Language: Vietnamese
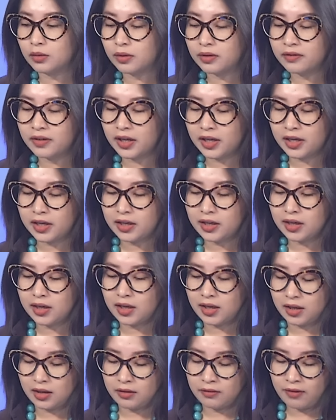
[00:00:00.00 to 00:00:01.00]
quý vị,
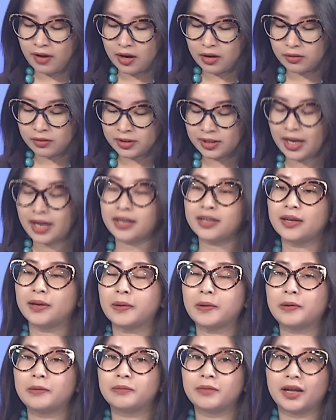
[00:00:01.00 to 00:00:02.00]
vào sáng ngày
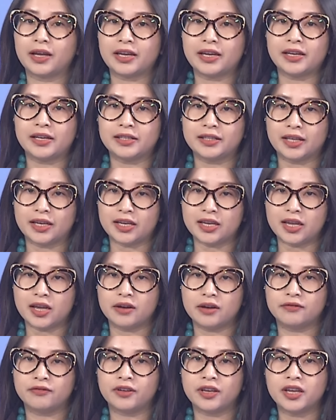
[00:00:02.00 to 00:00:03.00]
hôm nay thì
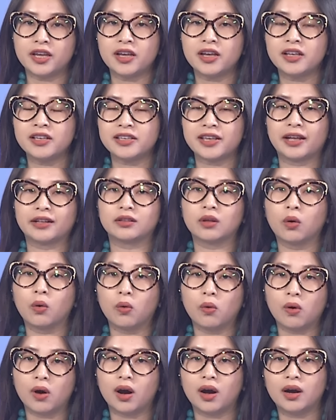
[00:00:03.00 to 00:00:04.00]
phía nhà
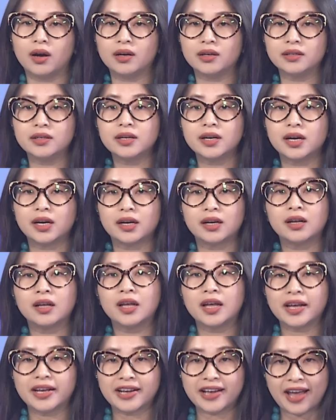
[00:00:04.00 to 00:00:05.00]
tù ở
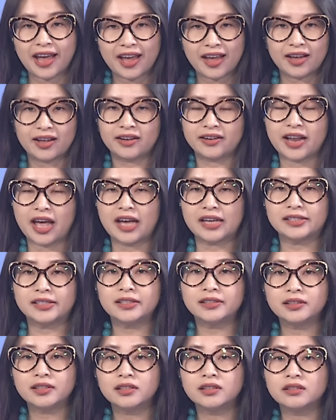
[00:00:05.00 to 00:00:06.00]
Nga đã chính
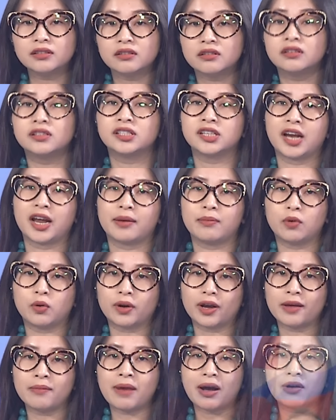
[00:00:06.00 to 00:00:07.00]
thức đưa ra một
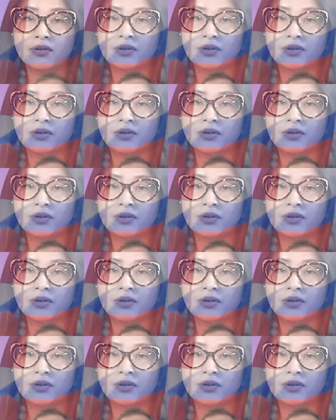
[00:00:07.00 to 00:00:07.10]
cái báo